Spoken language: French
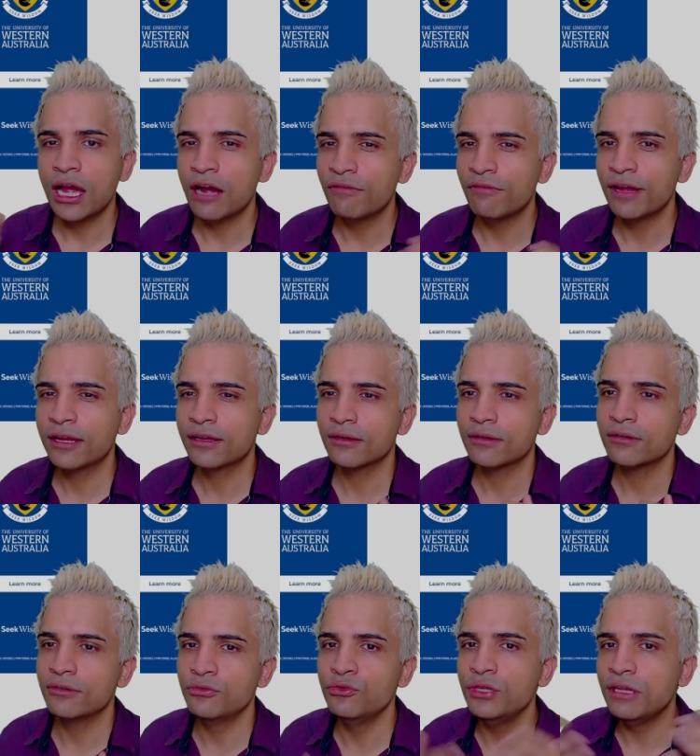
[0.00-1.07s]
avec
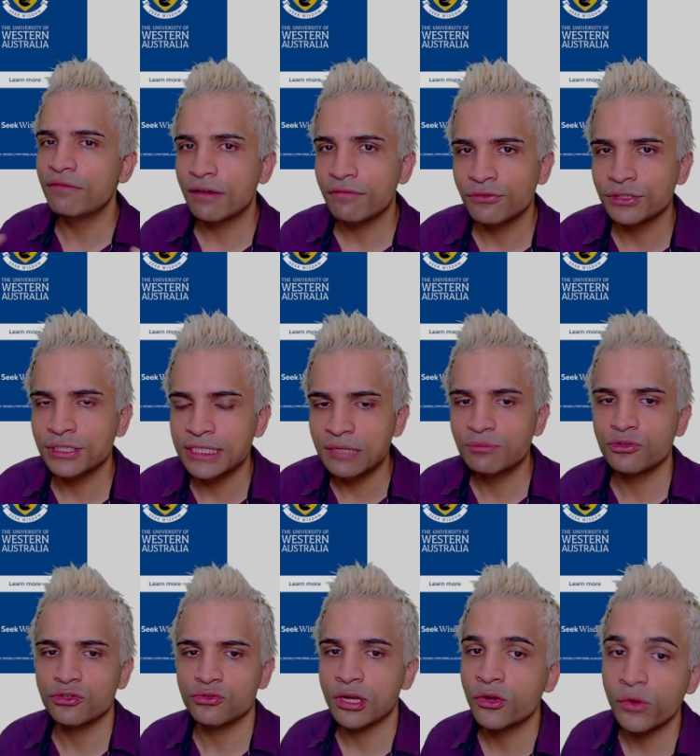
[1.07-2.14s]
l'univers fantasy pour que
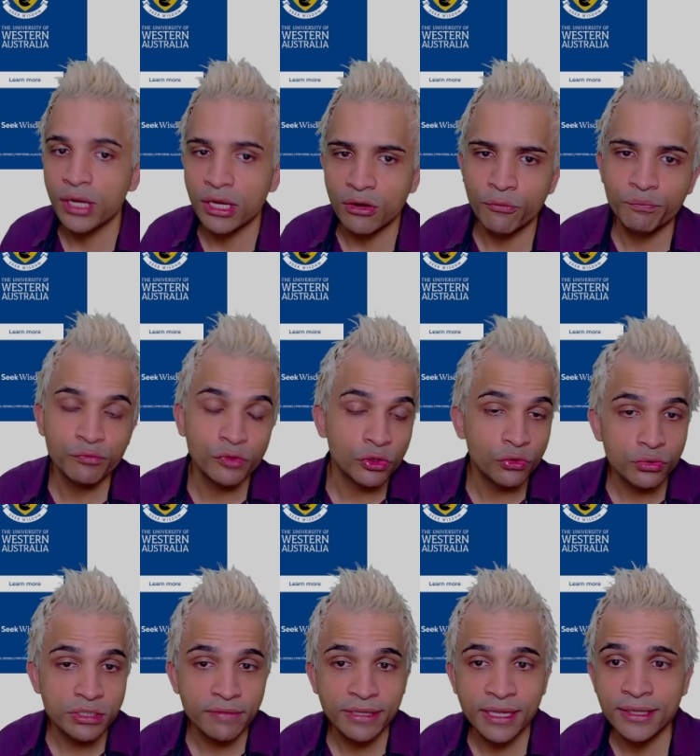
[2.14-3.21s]
ce soit cohérent. Donc
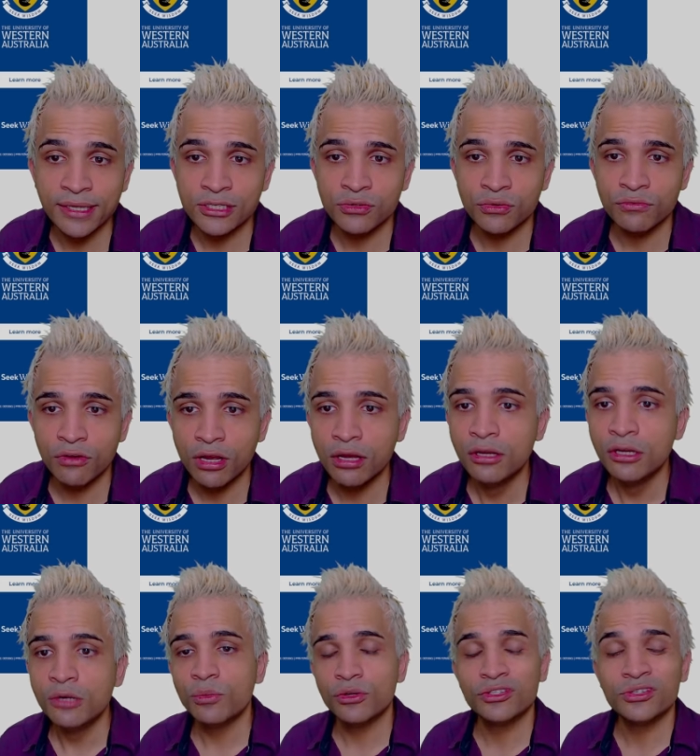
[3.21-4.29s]
ça va être intéressant de voir.
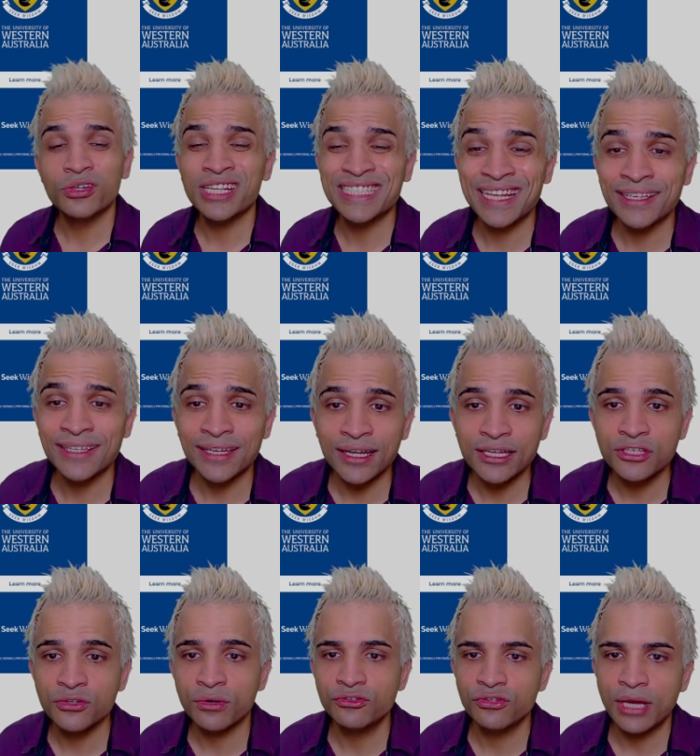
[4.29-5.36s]
Pour ceux qui s'intéressent, il
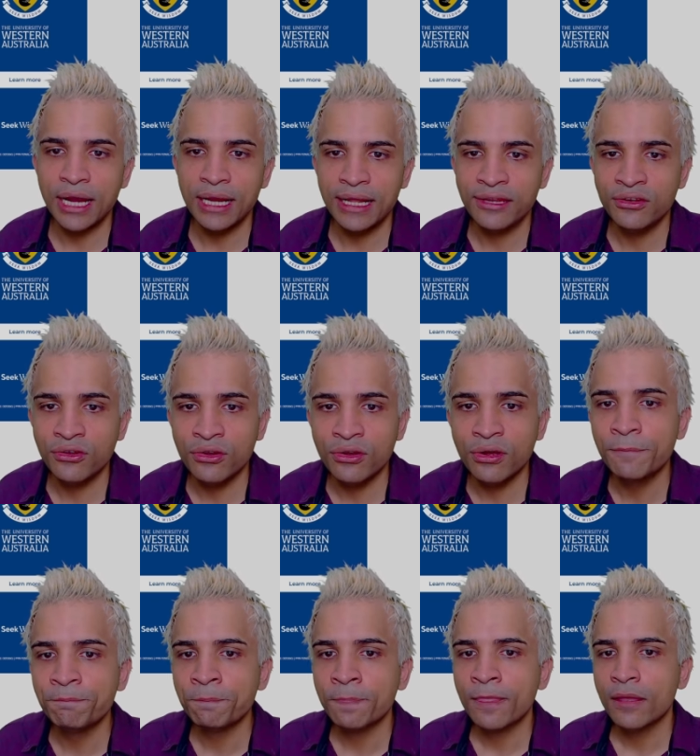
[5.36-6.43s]
y aura du eyeliner,
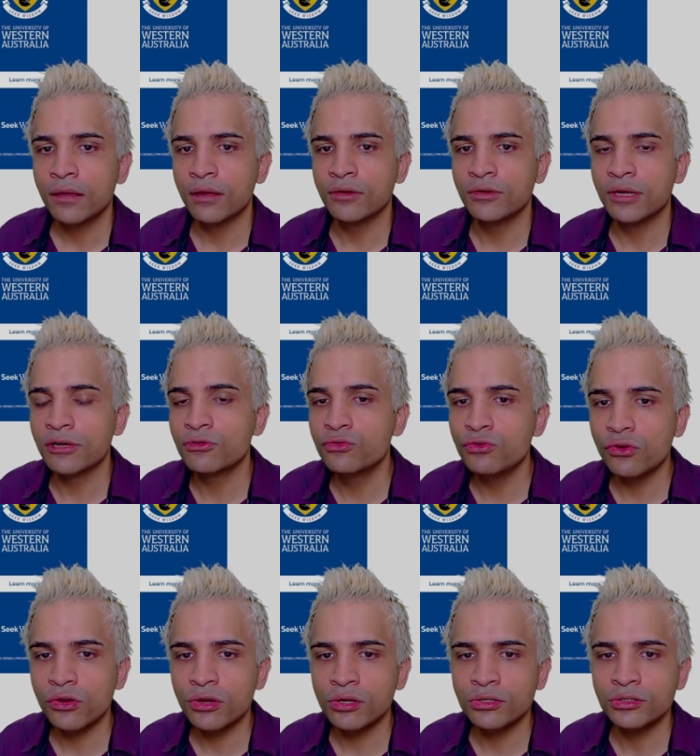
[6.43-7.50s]
euh, de la
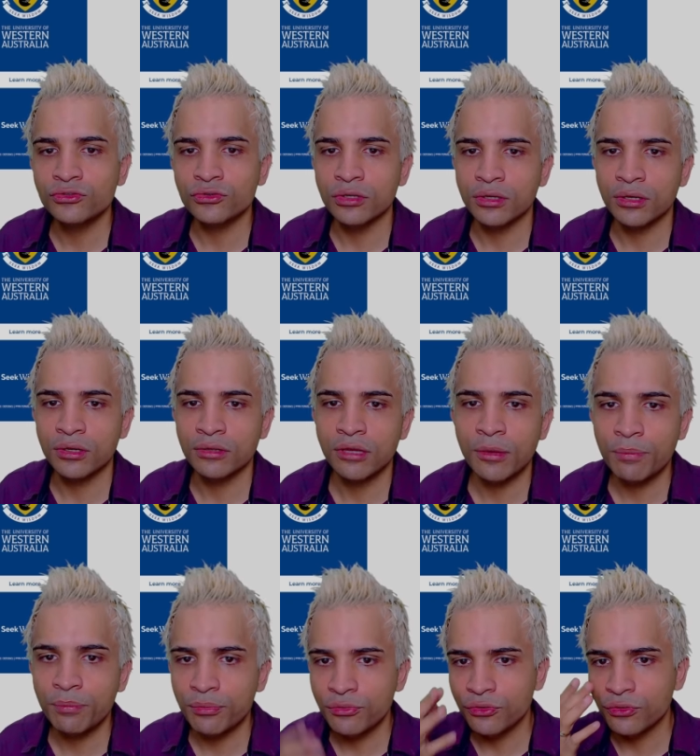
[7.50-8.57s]
couleur, euh, un
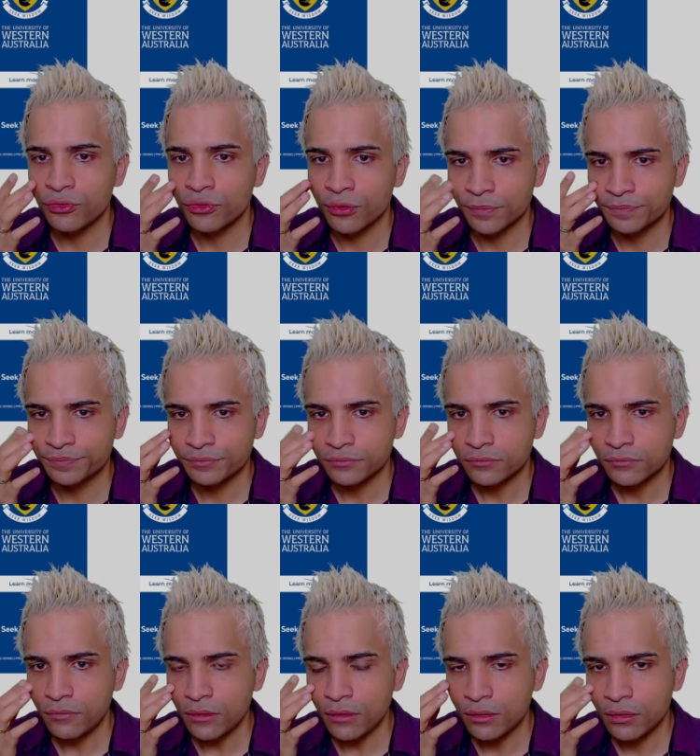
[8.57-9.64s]
peu euh,
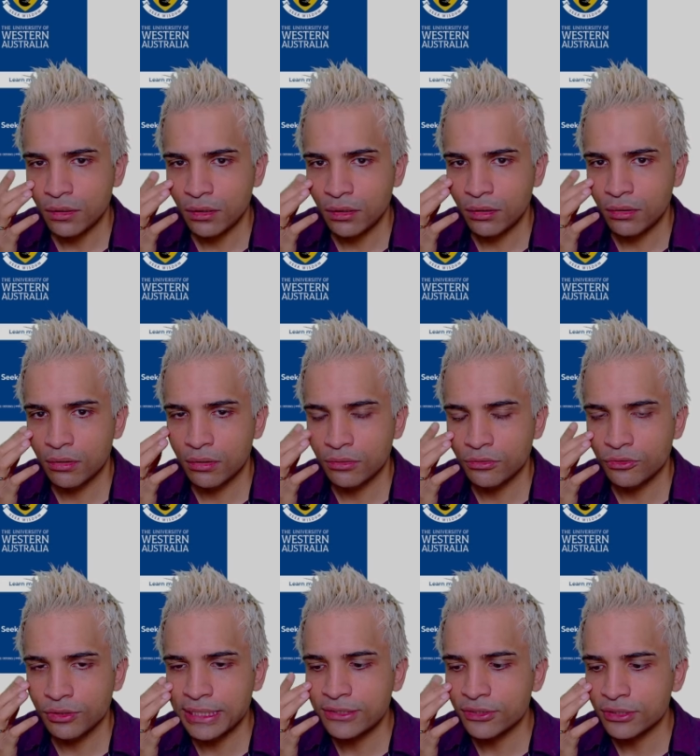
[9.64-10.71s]
de,
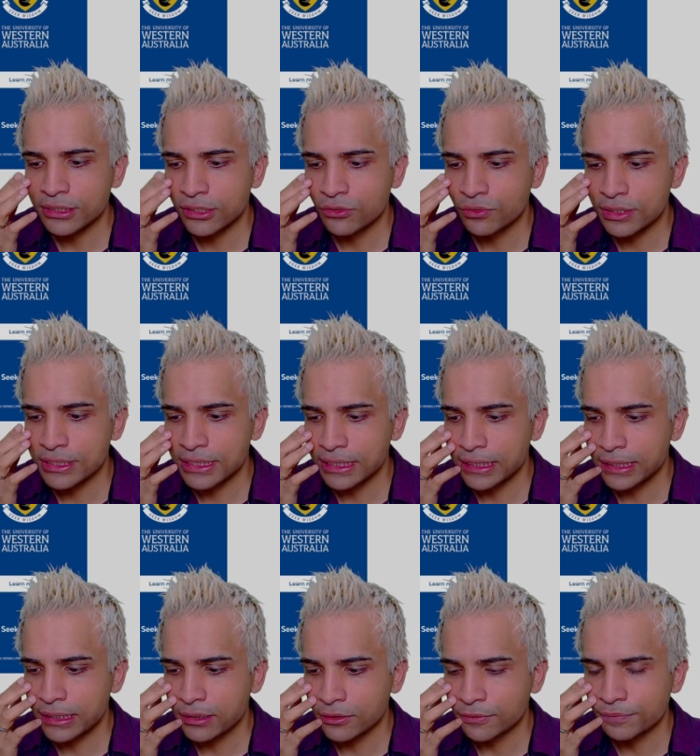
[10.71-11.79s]
glitter, c'est quoi C'est
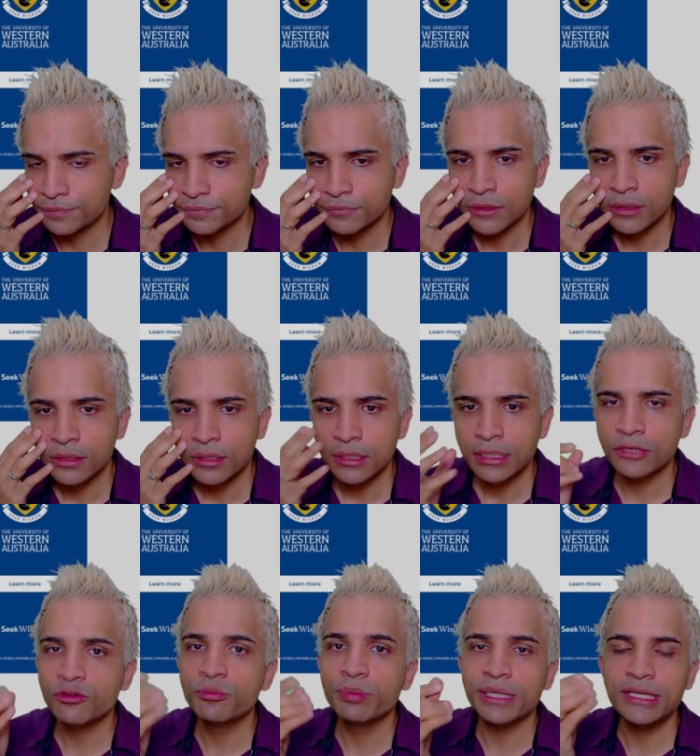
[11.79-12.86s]
des,
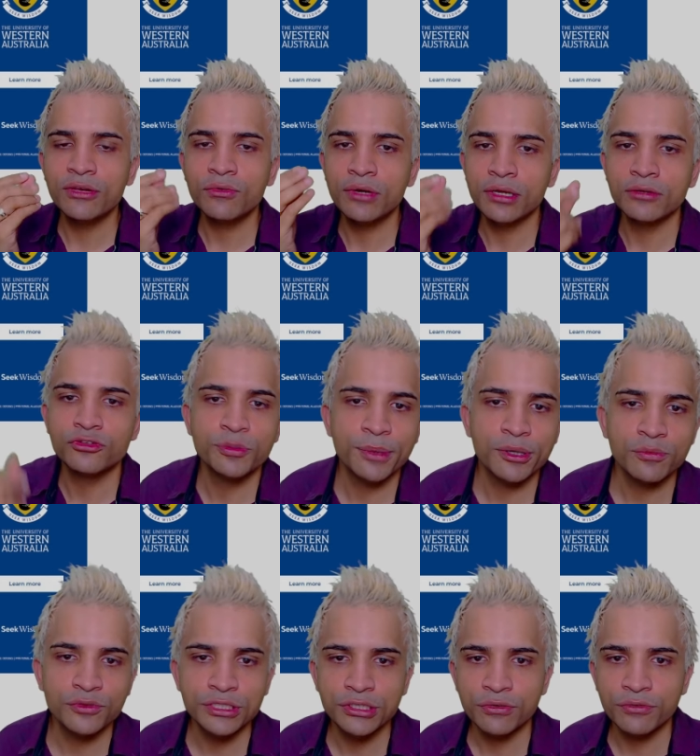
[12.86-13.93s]
trucs brillants là, je sais pas
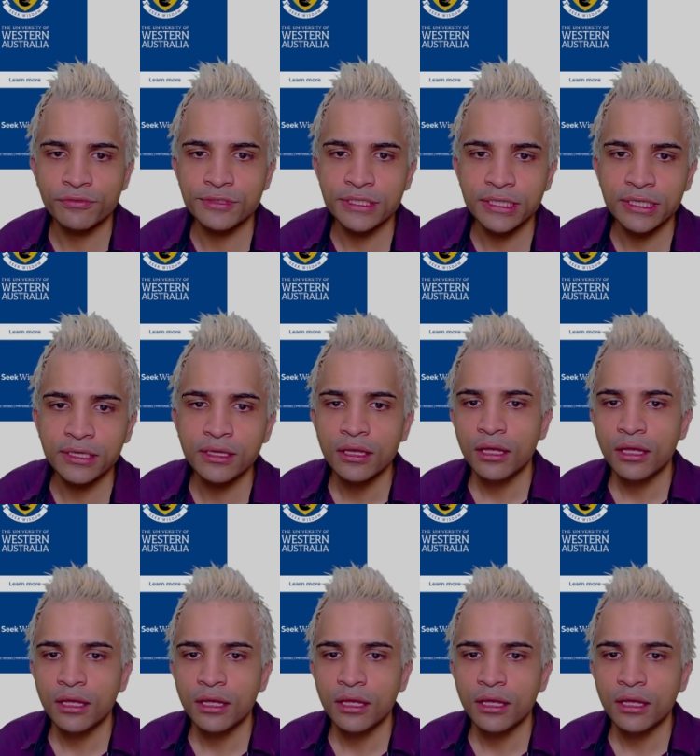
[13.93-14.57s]
comment on dit en français.